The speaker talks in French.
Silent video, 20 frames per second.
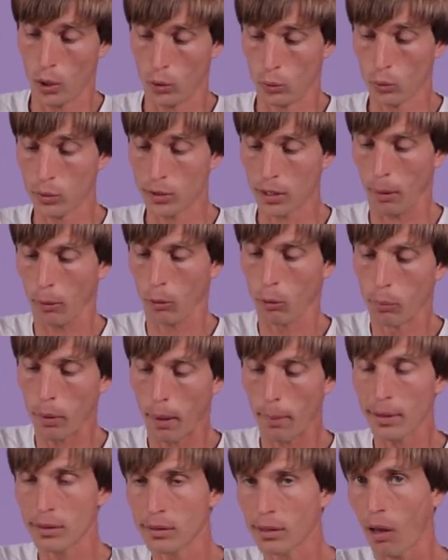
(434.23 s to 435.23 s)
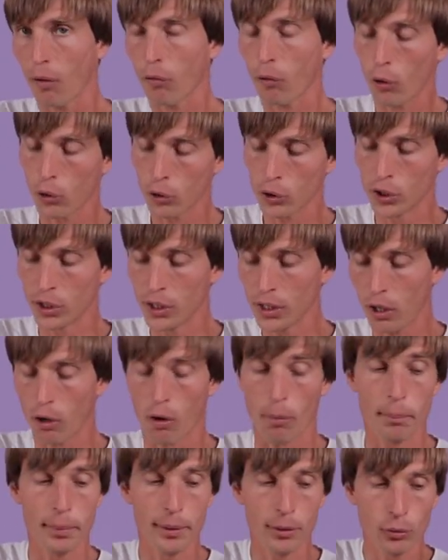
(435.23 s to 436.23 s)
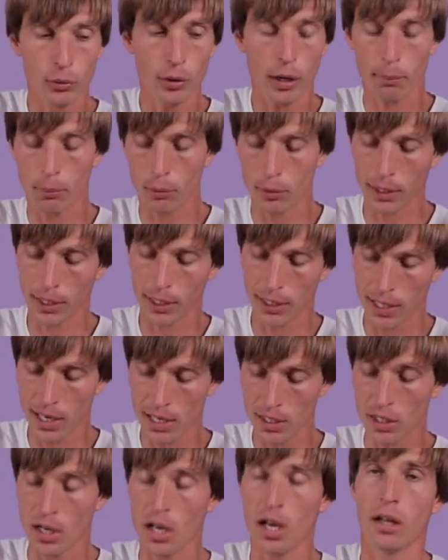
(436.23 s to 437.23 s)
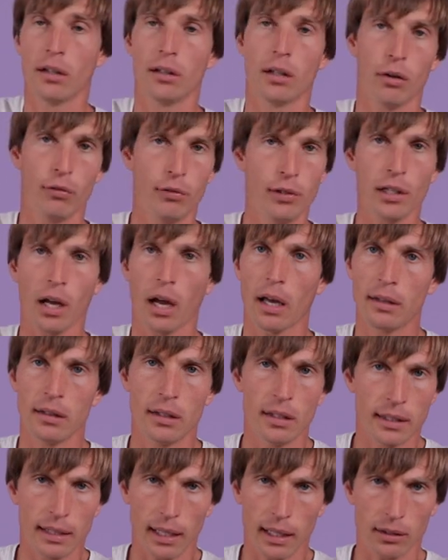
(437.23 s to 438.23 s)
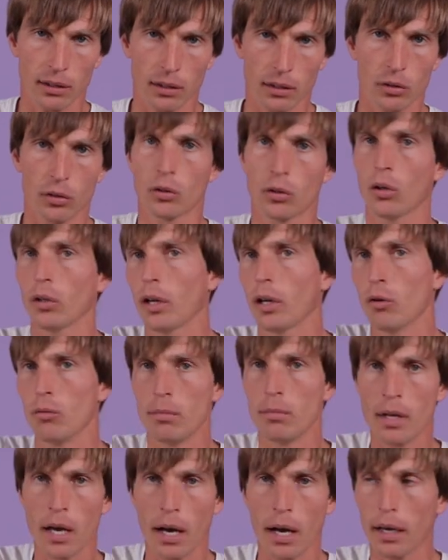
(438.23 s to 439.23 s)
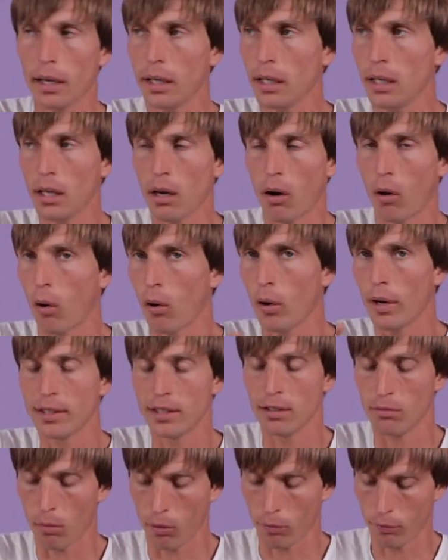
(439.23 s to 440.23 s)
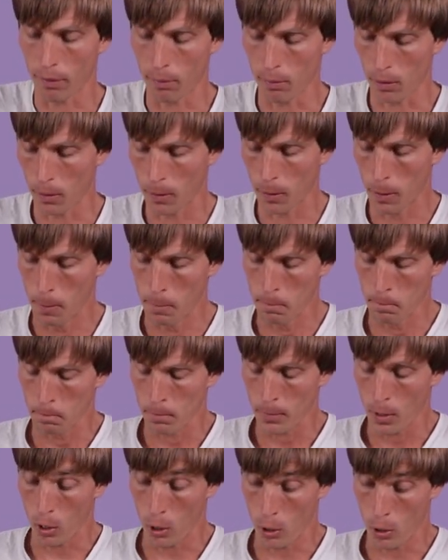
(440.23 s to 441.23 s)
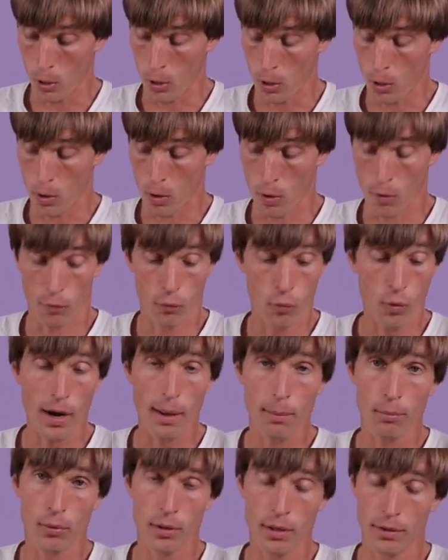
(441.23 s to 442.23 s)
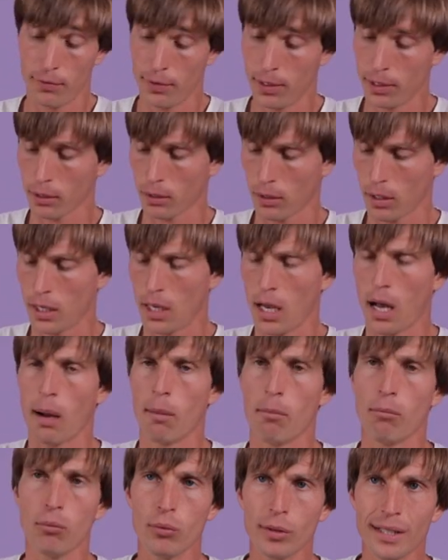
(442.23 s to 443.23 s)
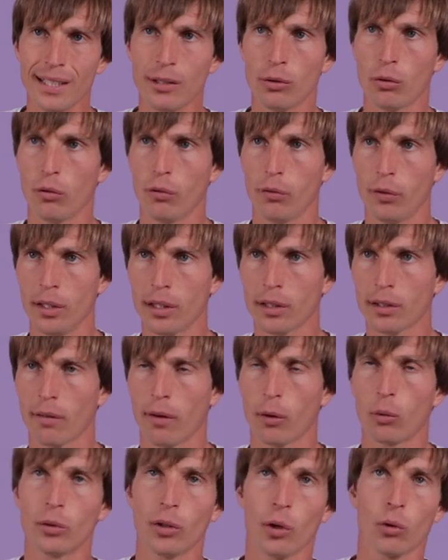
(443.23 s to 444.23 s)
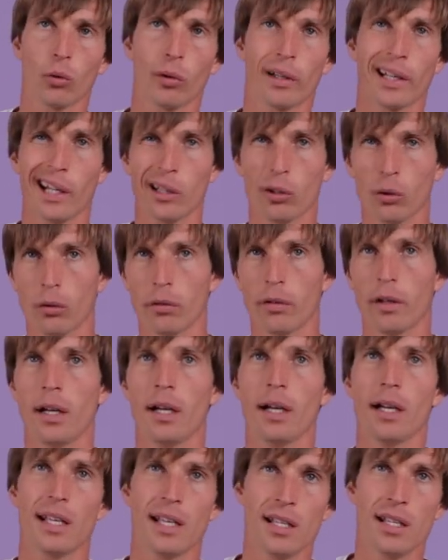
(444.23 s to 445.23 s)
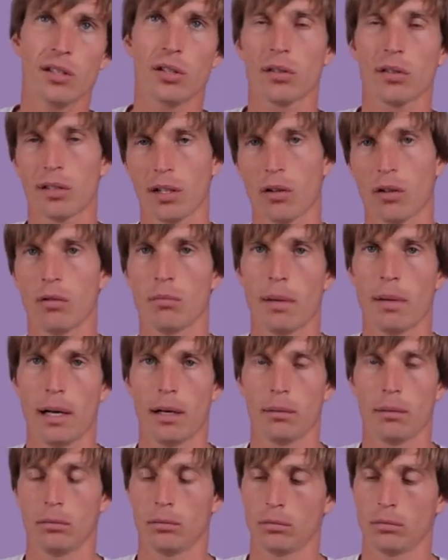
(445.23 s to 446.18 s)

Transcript: Donc ça te permet de t'affranchir en bidouillant un peu les réglages d'un filtre ND4 quand la lumière est relativement faible. Euh, voilà pour les filtres. Et un bon kit de filtres, ça va coûter entre 80 et 150 balles.